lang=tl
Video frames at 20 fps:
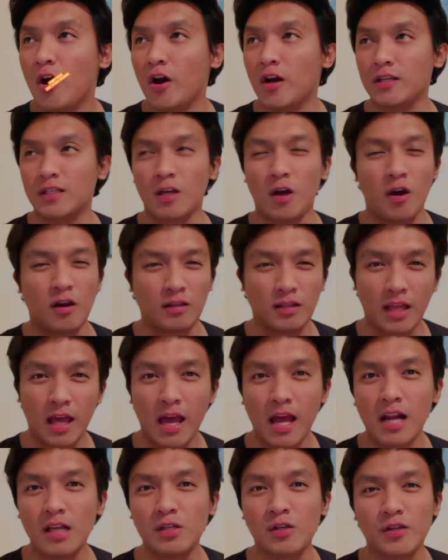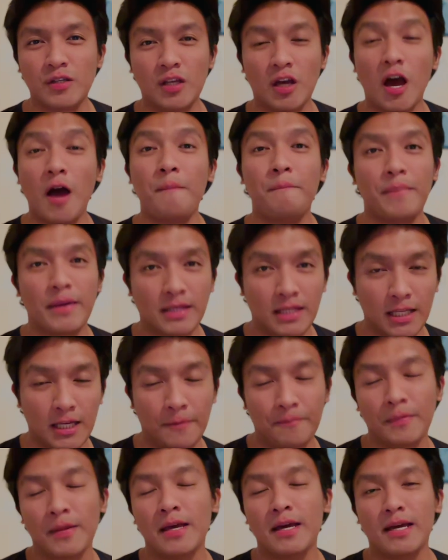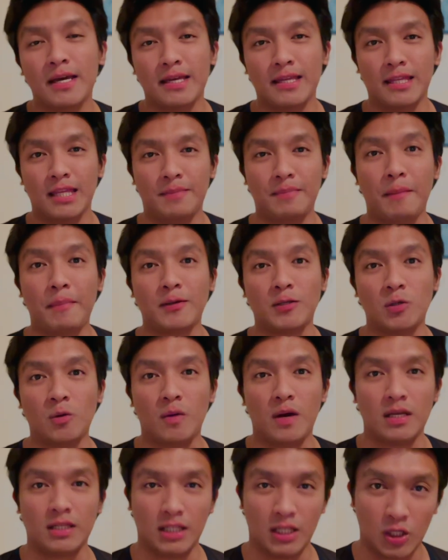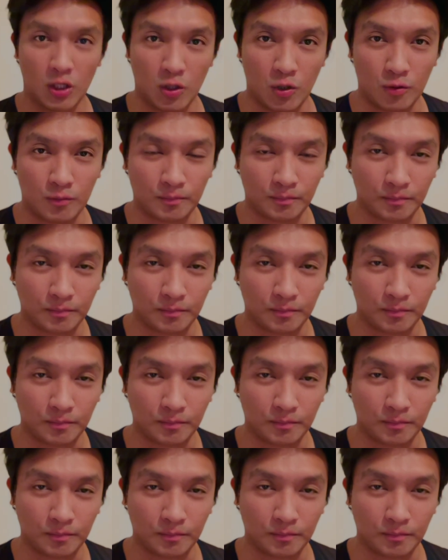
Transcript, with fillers: or sa hotels or sa company na papasukan ninyo.